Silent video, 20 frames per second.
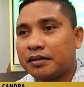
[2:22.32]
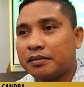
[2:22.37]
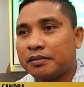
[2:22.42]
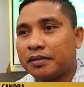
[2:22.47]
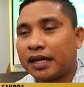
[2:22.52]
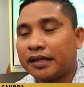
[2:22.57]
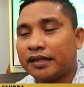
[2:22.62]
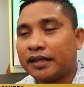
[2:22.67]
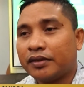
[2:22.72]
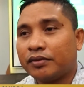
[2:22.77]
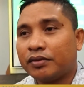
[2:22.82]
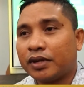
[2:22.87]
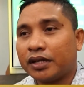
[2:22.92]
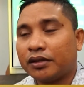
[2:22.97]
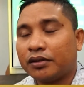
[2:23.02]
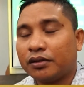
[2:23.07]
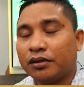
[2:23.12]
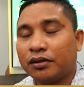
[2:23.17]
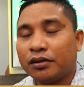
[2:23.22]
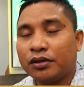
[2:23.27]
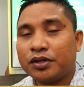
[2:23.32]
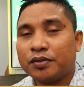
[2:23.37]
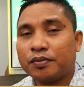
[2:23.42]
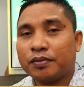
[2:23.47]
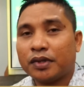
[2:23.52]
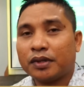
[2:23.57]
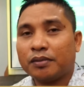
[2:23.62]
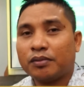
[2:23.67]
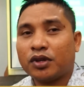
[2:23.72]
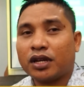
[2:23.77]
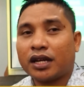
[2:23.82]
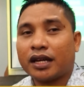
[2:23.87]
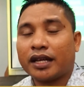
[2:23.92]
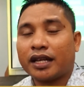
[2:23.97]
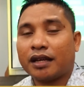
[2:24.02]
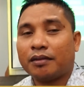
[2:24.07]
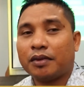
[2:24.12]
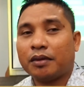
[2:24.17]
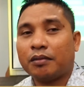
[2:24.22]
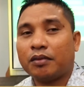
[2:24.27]
mahasiswa itu lulus bukan
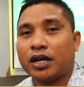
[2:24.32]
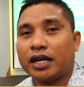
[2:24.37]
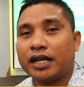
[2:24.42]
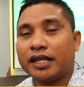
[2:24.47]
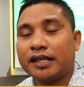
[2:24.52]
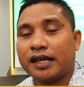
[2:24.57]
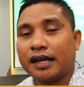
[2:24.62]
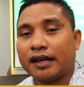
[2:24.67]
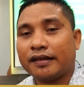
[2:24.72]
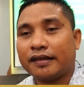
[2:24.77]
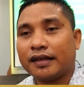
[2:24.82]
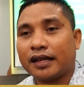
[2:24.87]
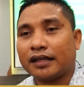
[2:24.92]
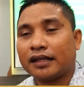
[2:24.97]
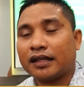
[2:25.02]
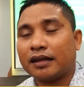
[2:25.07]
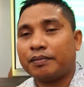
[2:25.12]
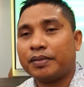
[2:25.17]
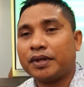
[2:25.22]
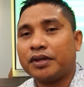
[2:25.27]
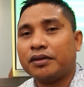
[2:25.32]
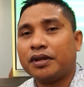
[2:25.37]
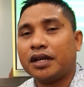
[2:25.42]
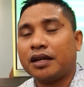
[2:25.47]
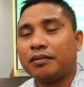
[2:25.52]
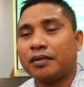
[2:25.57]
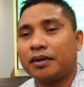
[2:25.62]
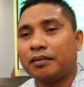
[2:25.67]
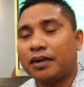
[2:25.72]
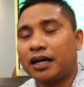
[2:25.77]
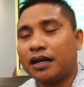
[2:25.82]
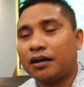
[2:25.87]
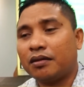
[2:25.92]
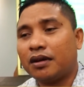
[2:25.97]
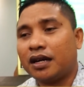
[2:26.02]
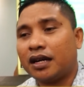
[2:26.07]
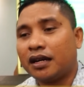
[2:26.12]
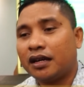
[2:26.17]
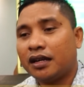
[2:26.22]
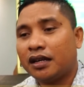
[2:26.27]
hanya membawa ijazah tapi juga
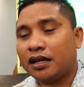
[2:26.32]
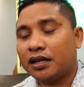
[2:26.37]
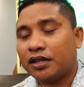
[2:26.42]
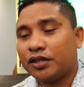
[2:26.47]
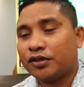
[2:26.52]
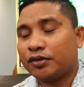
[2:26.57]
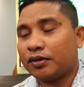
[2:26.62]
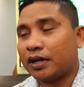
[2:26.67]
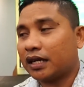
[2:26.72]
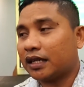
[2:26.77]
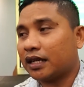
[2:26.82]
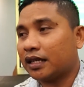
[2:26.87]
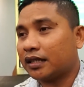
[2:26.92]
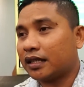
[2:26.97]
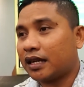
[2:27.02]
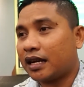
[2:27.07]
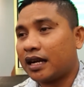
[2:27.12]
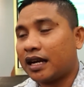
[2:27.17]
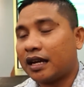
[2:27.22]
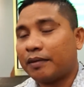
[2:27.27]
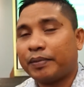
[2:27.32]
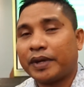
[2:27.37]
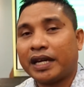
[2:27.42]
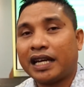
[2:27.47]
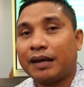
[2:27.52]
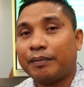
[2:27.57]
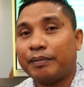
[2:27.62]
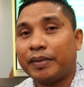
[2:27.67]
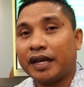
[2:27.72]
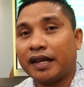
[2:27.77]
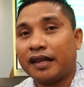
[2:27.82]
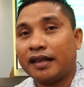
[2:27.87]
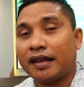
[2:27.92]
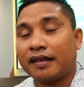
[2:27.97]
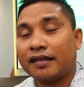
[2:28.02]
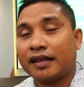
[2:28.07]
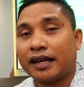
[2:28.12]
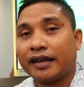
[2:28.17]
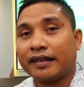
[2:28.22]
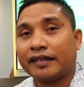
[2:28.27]
membawa surat keterangan pendamping
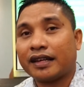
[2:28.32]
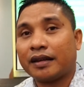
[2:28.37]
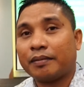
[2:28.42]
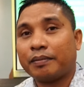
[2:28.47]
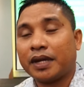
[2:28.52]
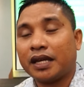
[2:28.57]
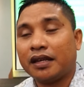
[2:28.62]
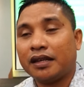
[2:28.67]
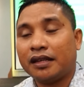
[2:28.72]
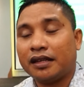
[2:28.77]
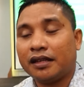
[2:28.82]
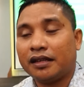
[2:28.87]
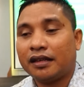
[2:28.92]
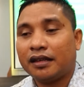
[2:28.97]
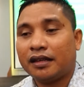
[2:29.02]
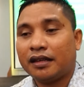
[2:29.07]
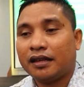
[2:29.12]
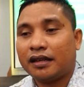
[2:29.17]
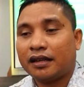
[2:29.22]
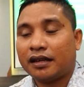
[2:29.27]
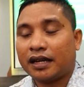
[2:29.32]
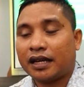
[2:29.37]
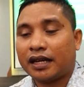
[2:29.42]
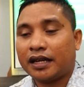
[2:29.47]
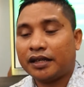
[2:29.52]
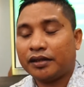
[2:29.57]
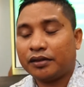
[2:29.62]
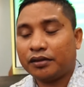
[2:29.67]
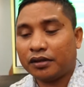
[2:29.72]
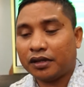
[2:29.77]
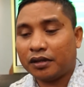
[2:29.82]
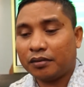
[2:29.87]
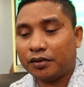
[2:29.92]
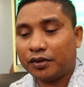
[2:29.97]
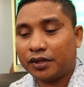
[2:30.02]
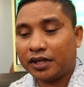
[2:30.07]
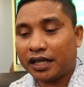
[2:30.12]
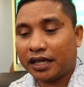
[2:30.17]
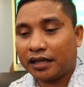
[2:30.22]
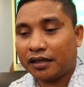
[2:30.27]
ijazah SKPI. Nah, itu
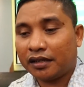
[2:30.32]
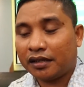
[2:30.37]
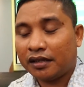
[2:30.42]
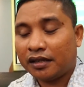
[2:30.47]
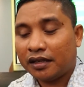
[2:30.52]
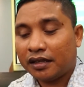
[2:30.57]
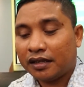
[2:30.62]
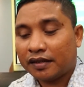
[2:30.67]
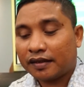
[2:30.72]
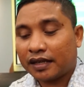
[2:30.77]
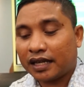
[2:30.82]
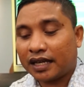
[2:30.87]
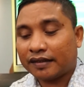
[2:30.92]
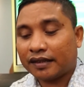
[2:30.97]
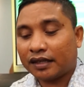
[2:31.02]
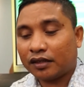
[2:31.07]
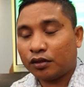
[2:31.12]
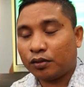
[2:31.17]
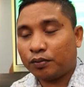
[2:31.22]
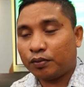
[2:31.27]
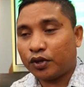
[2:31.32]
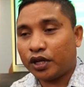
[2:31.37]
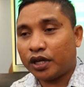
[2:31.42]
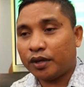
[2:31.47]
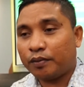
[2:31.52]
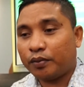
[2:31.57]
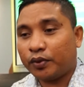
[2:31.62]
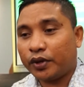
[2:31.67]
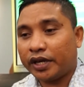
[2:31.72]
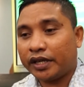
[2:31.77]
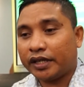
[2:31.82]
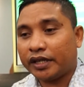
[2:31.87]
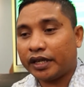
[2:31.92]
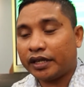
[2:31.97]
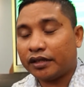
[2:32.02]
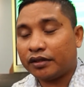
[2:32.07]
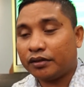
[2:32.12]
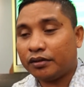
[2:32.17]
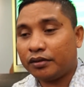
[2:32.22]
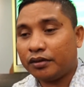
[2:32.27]
kemudian salah satu
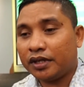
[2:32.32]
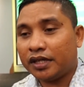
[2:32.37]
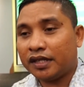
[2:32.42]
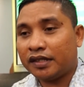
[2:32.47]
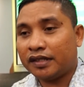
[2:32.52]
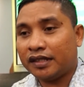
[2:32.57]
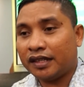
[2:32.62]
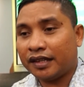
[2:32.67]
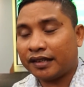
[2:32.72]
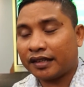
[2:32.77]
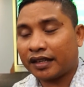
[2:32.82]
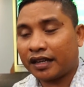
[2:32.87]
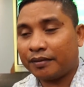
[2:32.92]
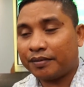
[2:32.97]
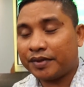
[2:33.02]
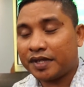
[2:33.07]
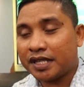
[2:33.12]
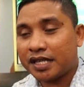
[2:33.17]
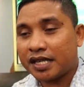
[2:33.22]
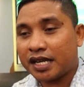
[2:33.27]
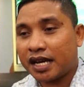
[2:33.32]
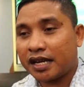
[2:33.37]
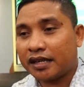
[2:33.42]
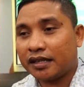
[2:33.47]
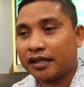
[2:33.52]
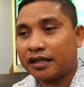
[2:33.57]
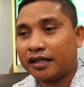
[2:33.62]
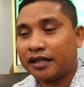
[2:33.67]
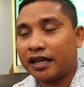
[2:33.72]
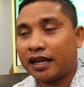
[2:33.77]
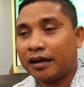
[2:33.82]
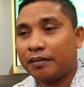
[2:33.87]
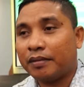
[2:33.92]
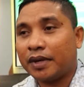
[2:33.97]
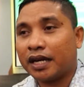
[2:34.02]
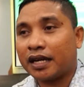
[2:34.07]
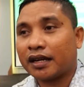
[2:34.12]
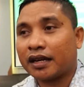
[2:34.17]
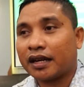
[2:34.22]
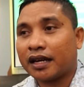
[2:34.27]
poin-poinnya itu dideskripsikan dan
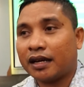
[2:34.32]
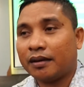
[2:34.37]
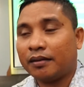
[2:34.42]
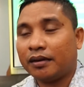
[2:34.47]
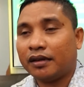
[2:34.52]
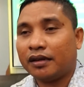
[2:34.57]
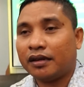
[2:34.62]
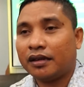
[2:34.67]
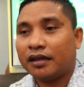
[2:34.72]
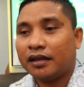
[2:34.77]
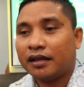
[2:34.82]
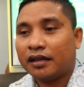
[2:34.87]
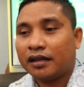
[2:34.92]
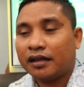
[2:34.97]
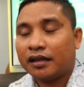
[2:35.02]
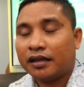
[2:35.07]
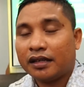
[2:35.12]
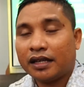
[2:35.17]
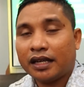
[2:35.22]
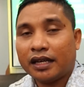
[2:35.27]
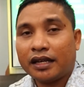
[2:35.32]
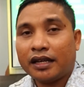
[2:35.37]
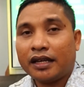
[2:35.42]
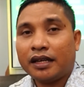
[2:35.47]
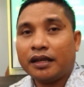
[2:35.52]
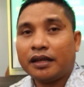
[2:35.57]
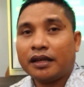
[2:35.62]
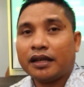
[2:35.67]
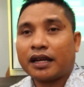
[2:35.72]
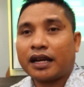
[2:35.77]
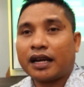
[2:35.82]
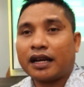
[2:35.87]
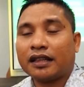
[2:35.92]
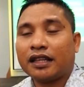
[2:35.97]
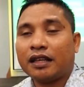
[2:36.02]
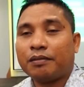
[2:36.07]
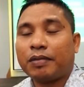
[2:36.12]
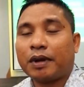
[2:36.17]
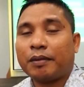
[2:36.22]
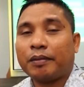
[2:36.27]
digambarkan dari
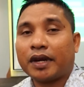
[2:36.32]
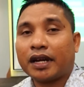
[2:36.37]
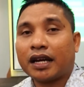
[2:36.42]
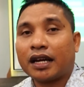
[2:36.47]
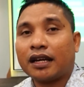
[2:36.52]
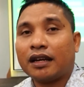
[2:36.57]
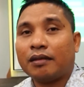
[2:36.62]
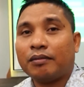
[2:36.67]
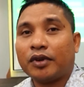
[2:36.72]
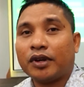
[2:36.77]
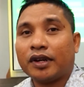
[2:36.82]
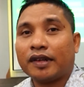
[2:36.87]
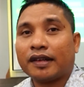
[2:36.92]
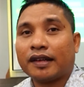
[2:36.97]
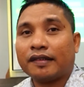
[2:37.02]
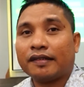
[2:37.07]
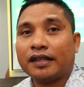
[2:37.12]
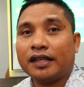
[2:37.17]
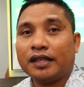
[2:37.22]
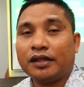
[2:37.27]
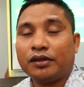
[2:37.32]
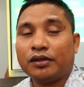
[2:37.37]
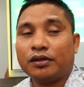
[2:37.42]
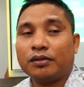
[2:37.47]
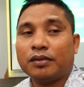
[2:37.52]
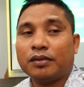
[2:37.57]
keaktifan mereka dalam organisasi itu.